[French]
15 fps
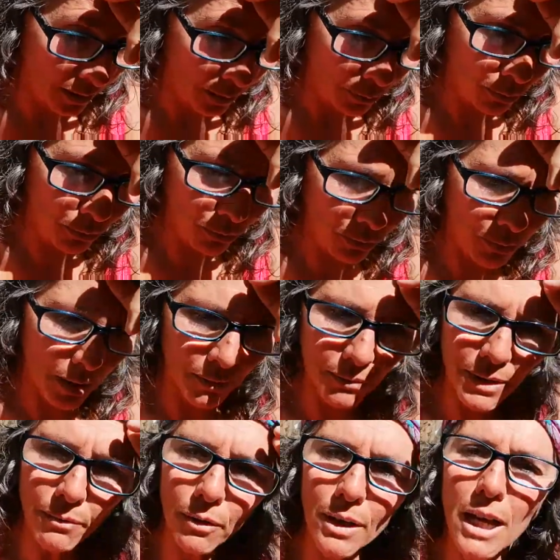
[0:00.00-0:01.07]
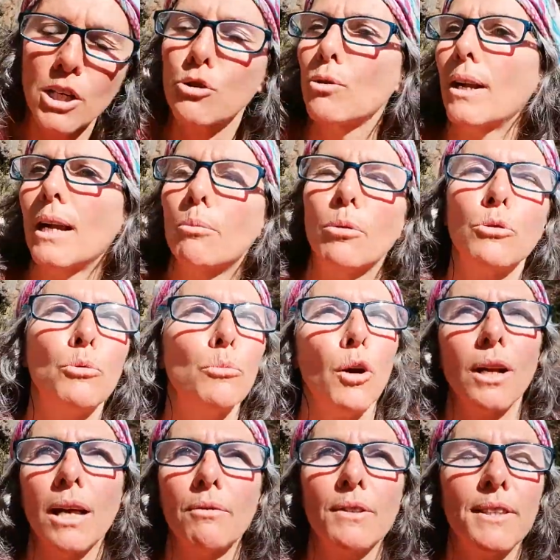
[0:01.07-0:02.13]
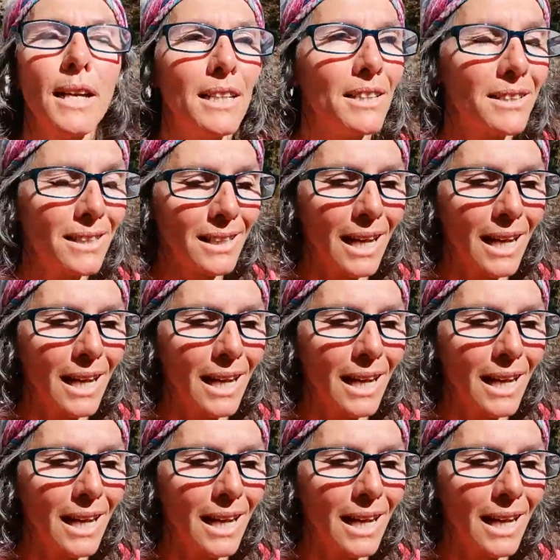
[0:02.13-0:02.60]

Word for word: pour ben, vivre la joie, la bonne humeur, la vitalité,